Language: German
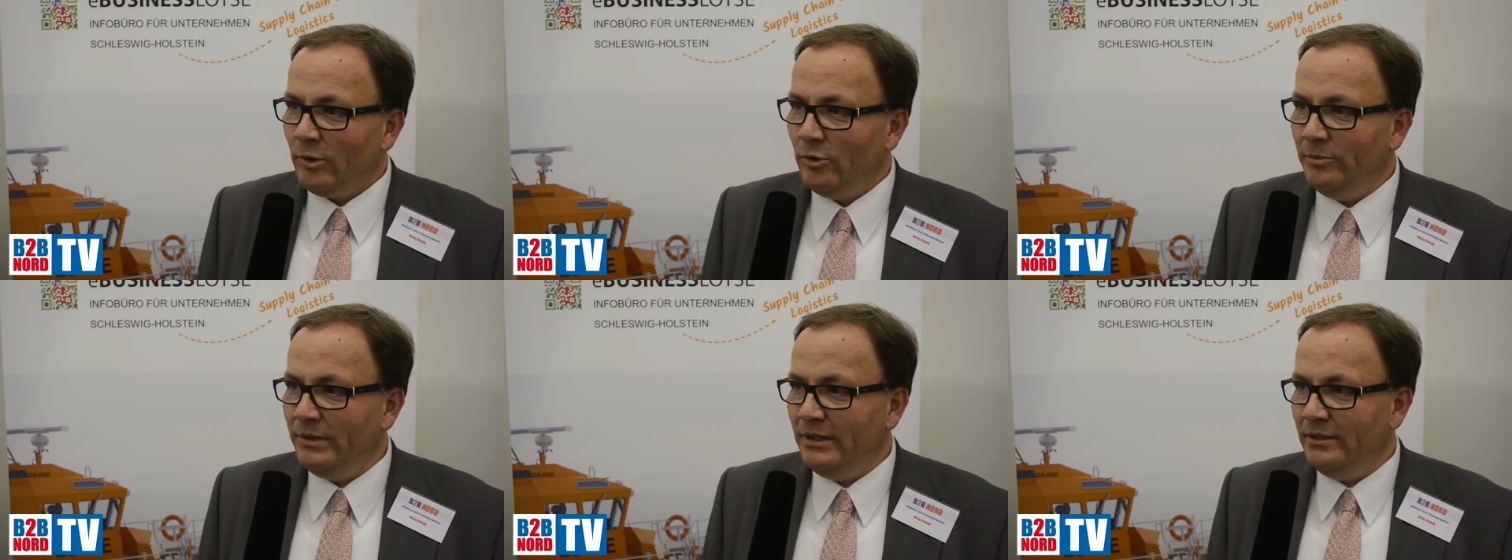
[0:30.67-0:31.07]

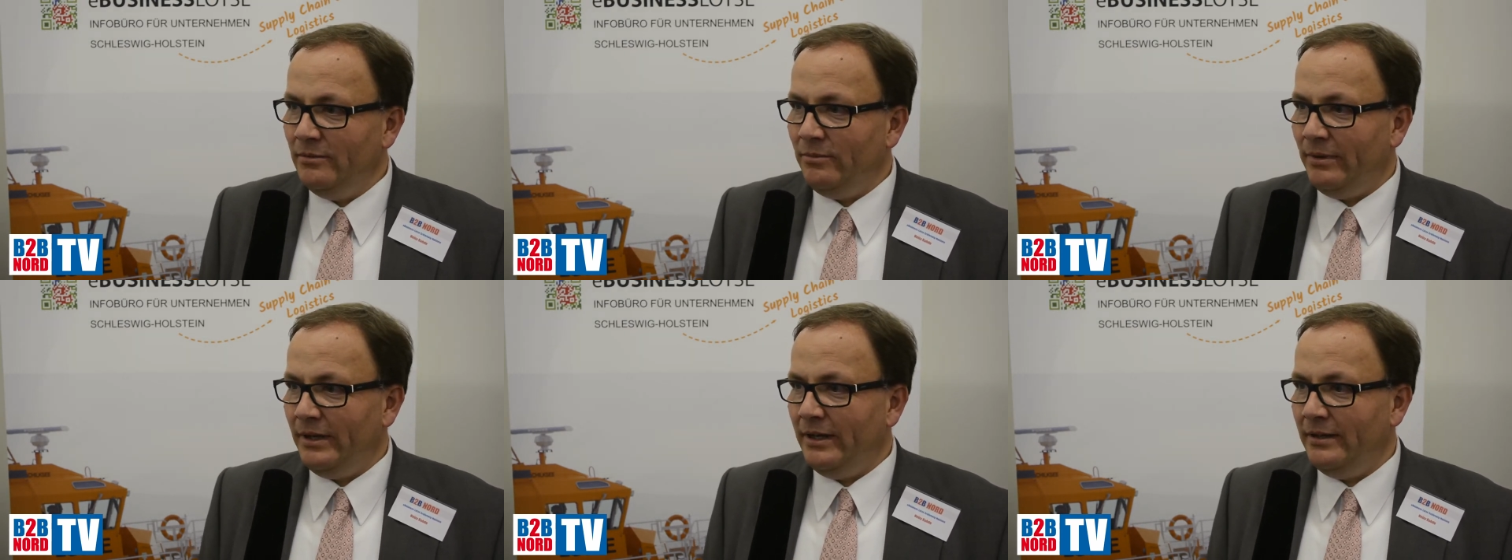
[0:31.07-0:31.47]
um
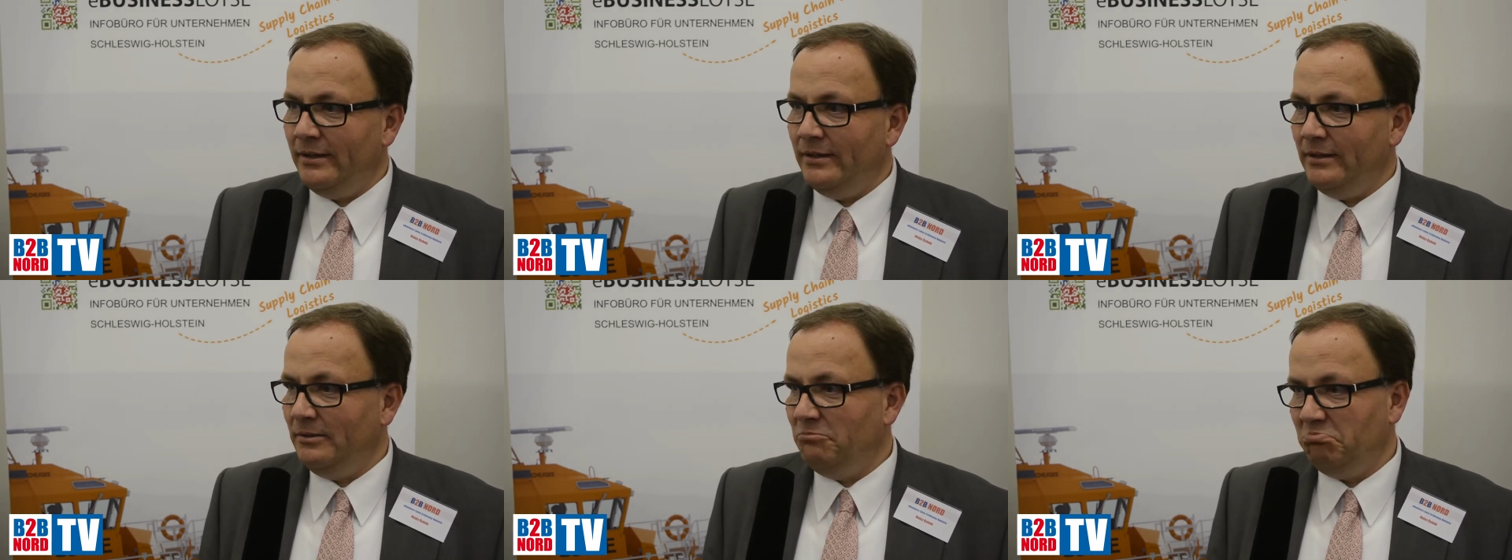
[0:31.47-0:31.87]
ihnen
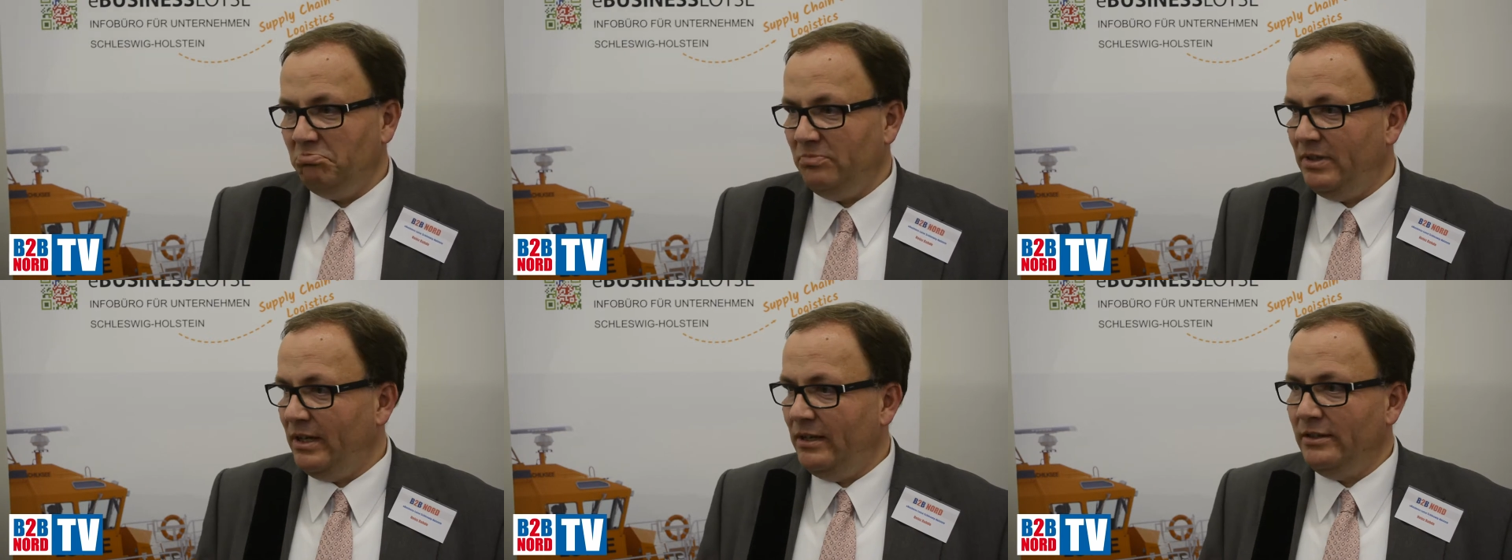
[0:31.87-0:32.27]
bei
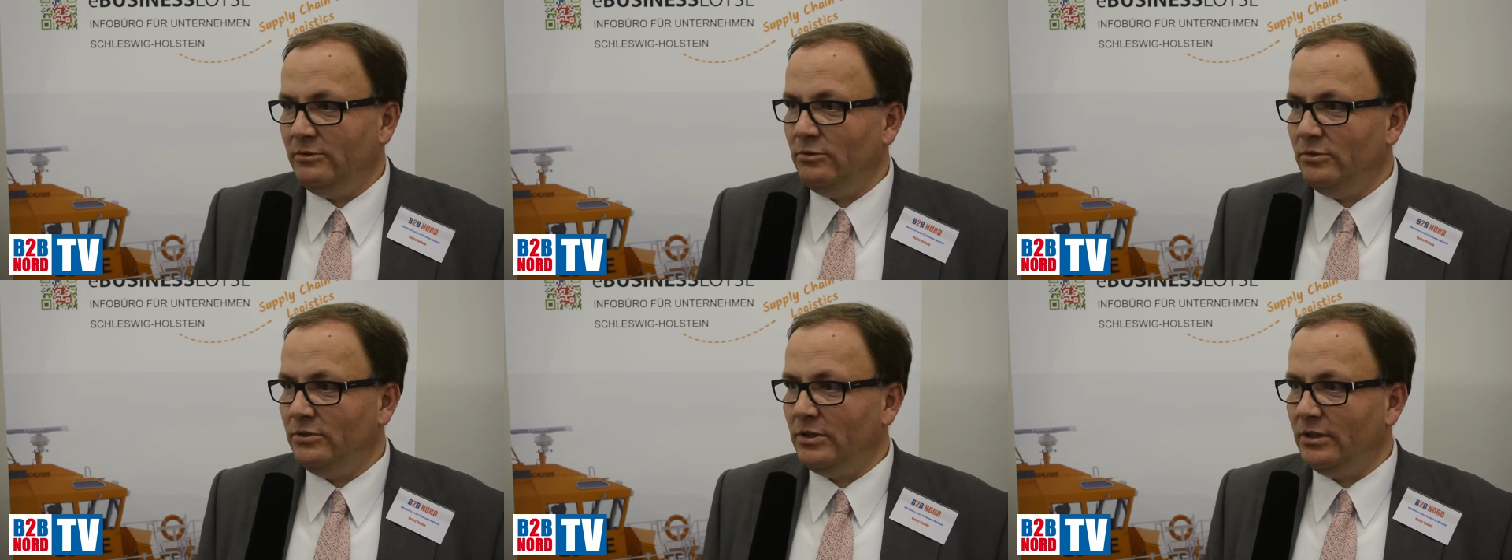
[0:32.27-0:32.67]
der
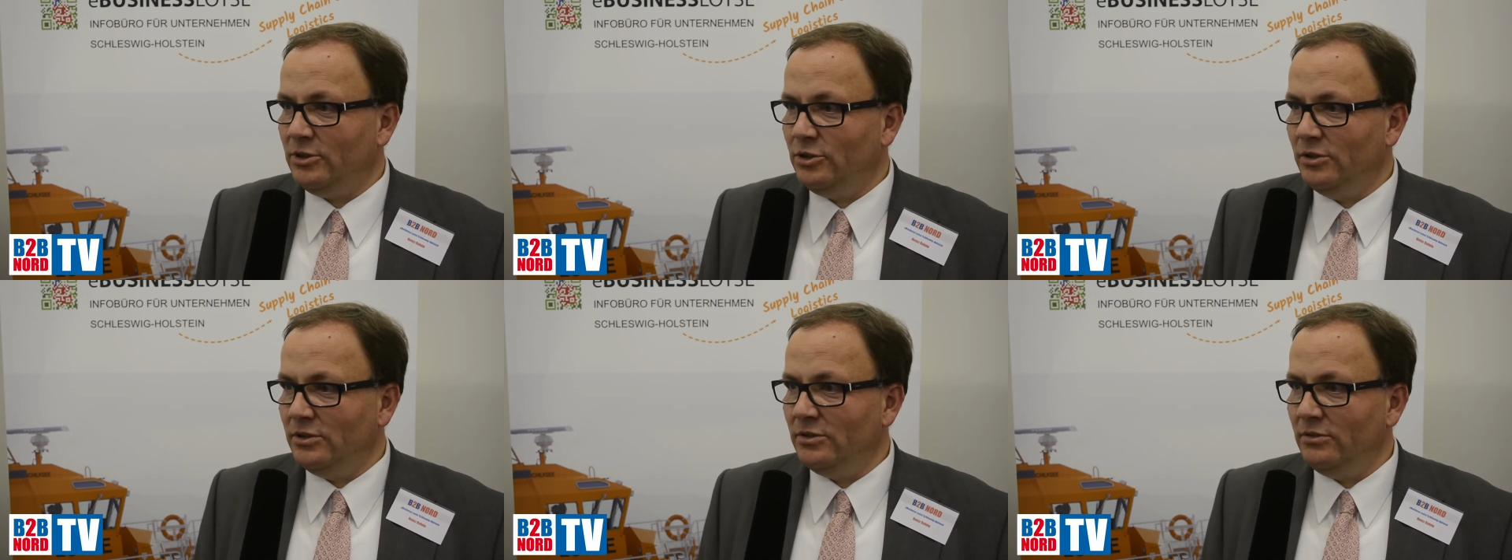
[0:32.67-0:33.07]

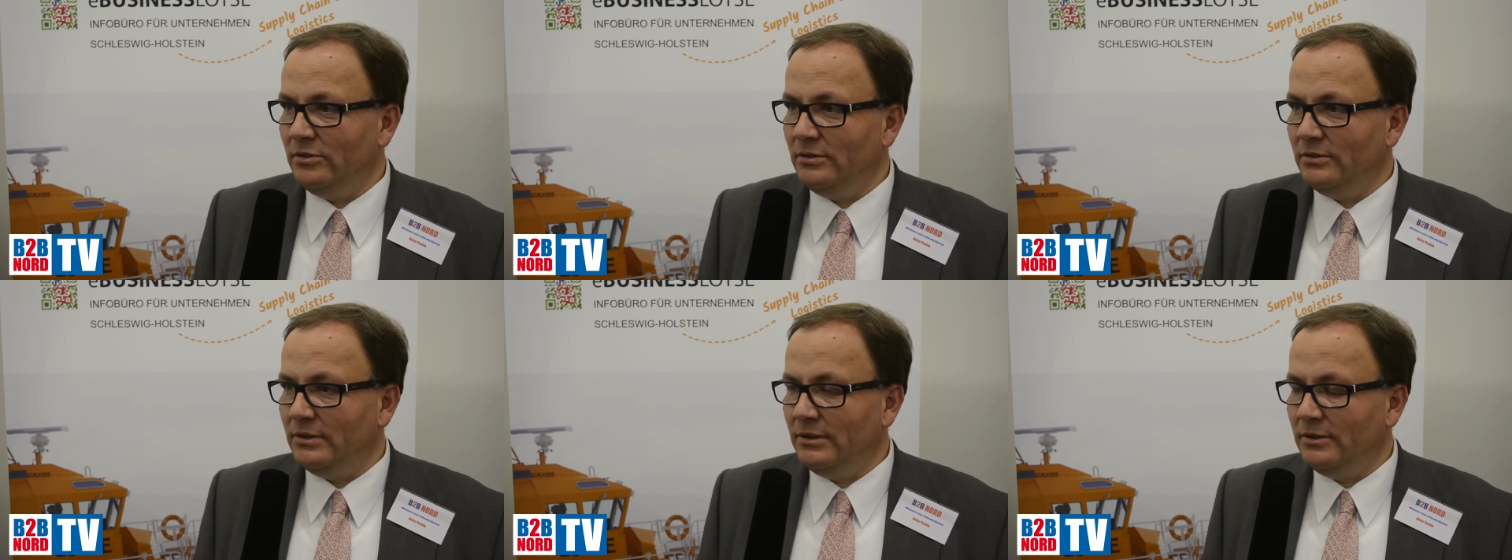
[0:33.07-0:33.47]

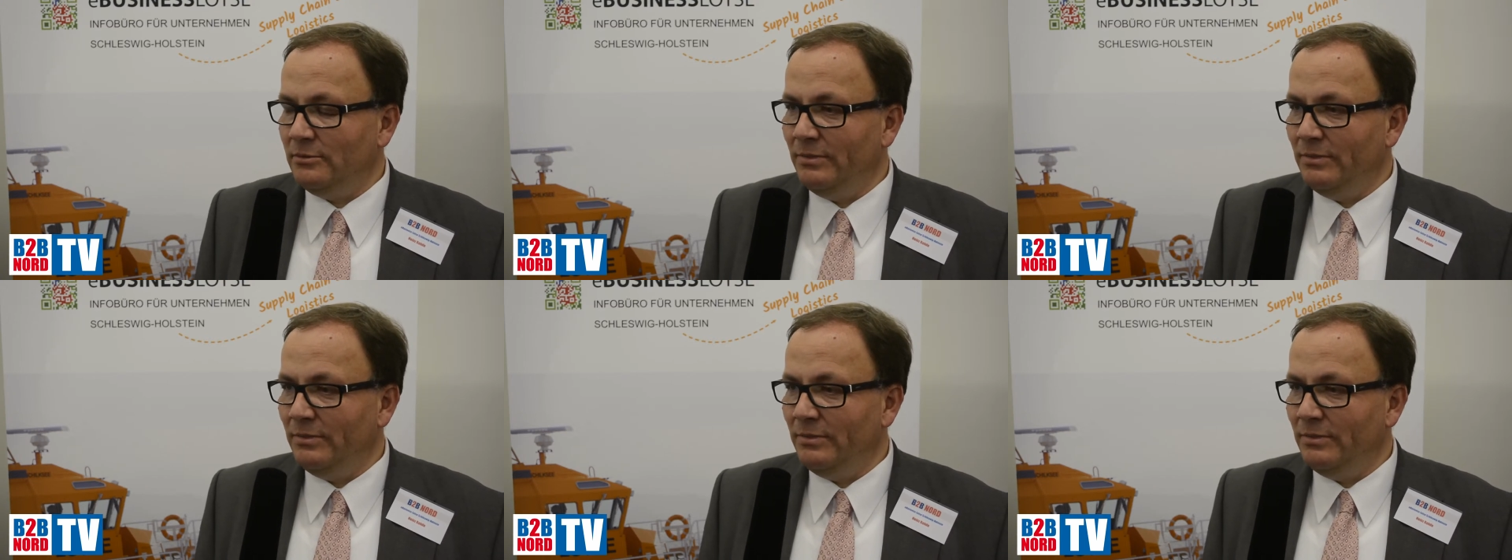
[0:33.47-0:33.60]
Unterstützung äh,